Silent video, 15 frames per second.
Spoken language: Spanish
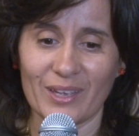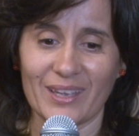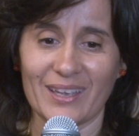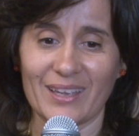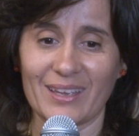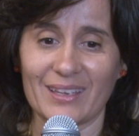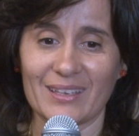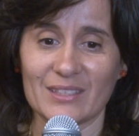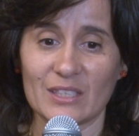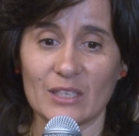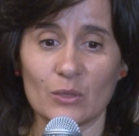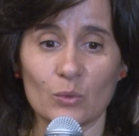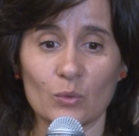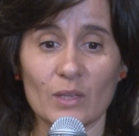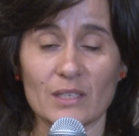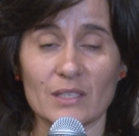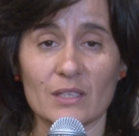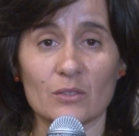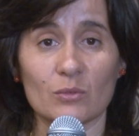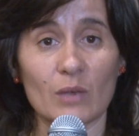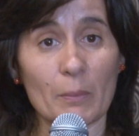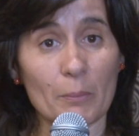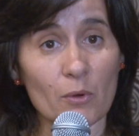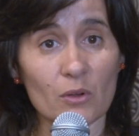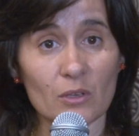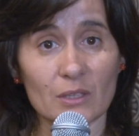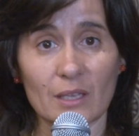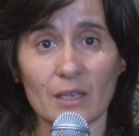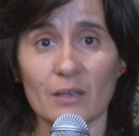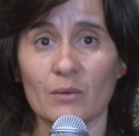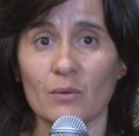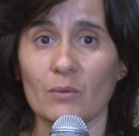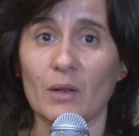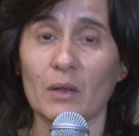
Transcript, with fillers: eh, sin dudas es un aporte,